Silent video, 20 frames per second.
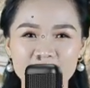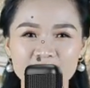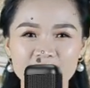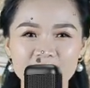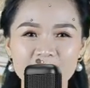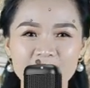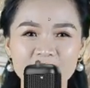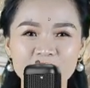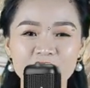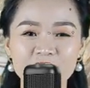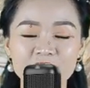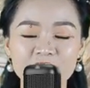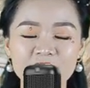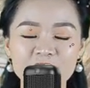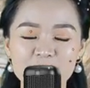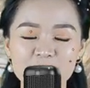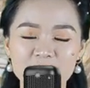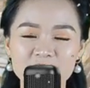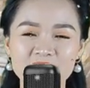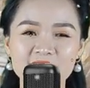và những tình
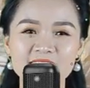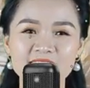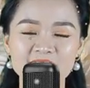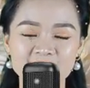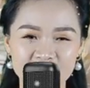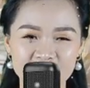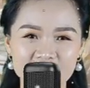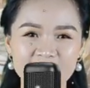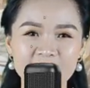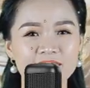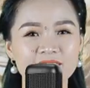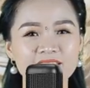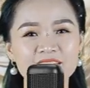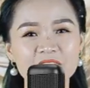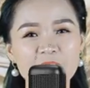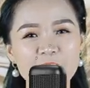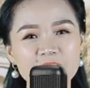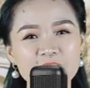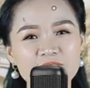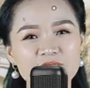huống có thể xảy
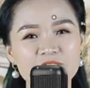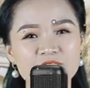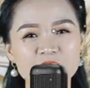ra